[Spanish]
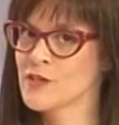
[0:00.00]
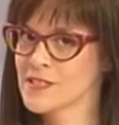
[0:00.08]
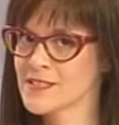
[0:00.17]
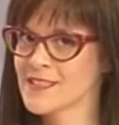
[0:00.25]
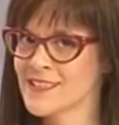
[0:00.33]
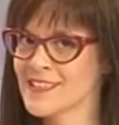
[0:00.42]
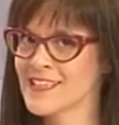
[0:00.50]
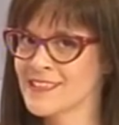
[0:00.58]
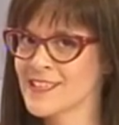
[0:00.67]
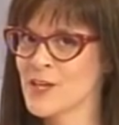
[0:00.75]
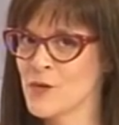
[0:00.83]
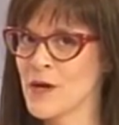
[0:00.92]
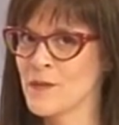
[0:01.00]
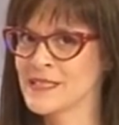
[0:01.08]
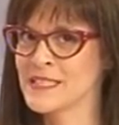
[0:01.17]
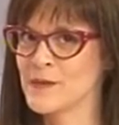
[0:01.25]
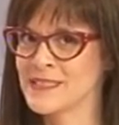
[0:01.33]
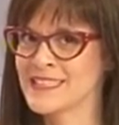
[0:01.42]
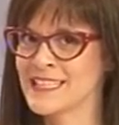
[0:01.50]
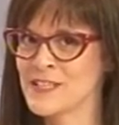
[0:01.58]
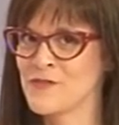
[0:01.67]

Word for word: así que ya tienen una base bastante